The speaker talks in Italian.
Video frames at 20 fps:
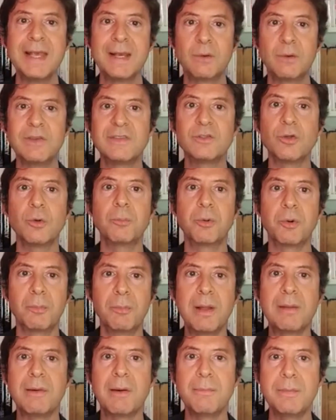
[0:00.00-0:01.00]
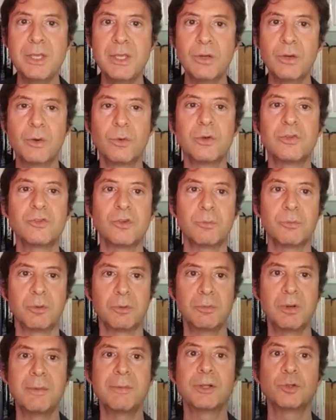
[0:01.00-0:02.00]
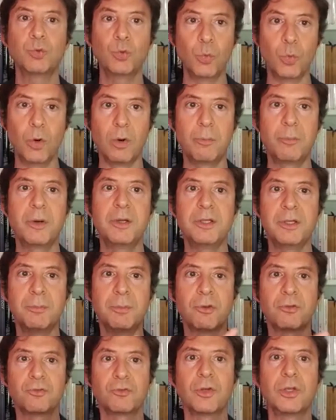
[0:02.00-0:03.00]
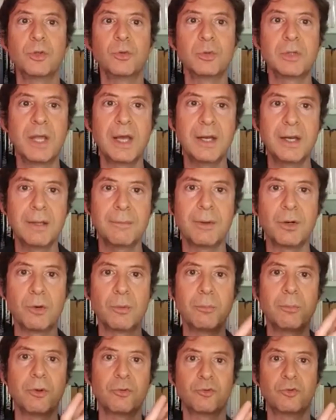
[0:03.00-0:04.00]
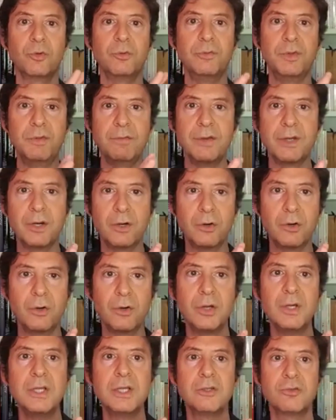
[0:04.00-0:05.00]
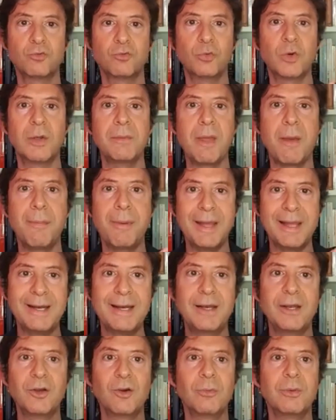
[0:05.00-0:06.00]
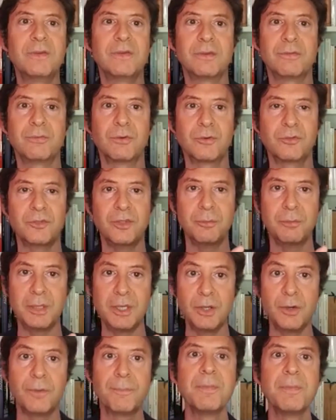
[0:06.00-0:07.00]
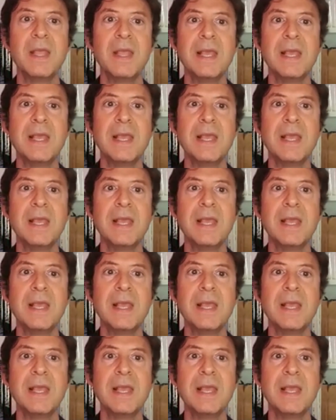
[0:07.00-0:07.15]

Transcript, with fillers: Questo è un problema mio e questo è un problema tuo, poi ti posso aiutare, ma non posso viverlo sulla mia pelle come se fosse mio.